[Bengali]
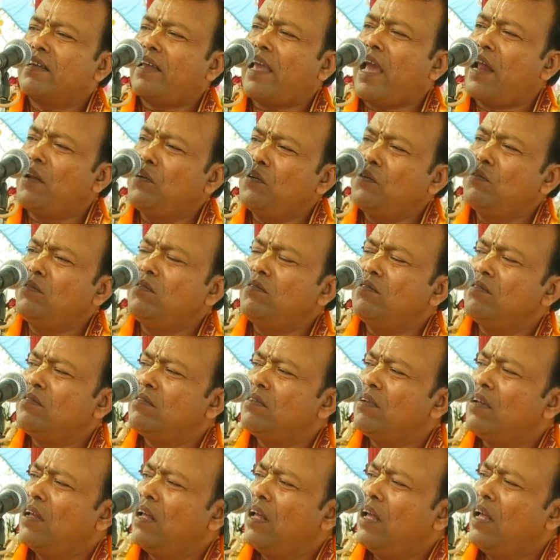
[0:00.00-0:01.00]
কেন
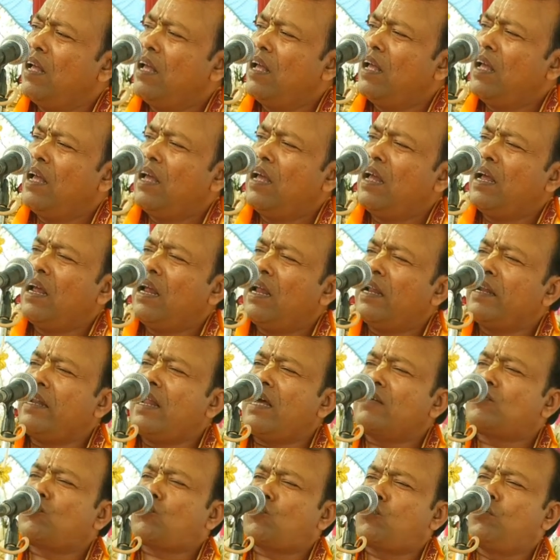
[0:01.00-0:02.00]

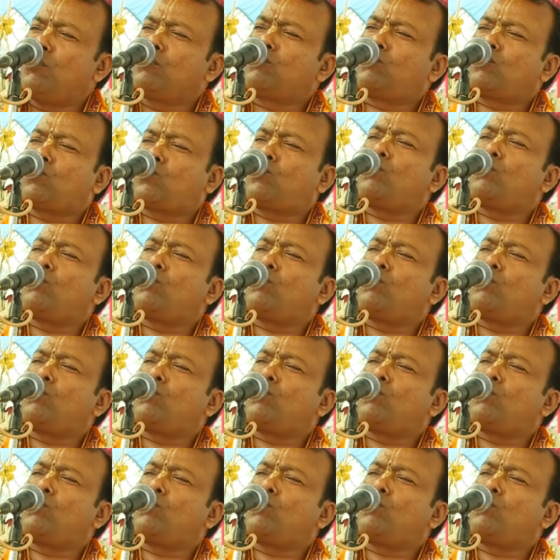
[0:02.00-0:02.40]
না সত্য